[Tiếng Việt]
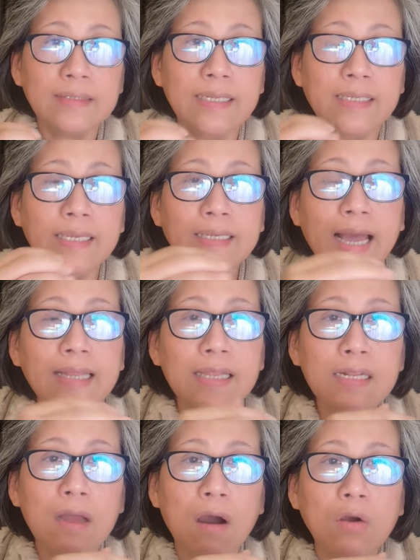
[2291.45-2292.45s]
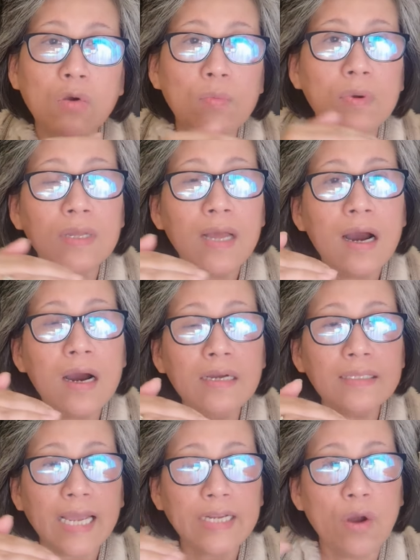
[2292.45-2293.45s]
thì cái cá tính họ cũng
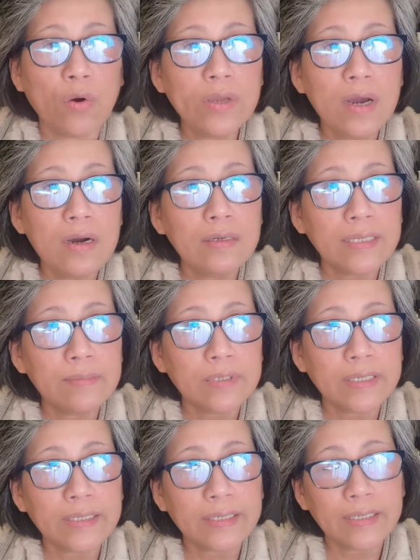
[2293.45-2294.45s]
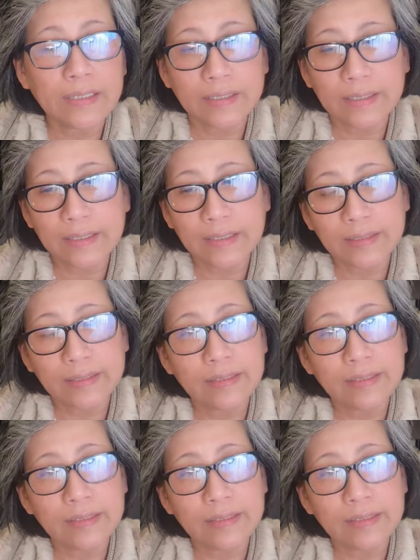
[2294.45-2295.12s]
hơi thay đổi hơn cái cái cái cái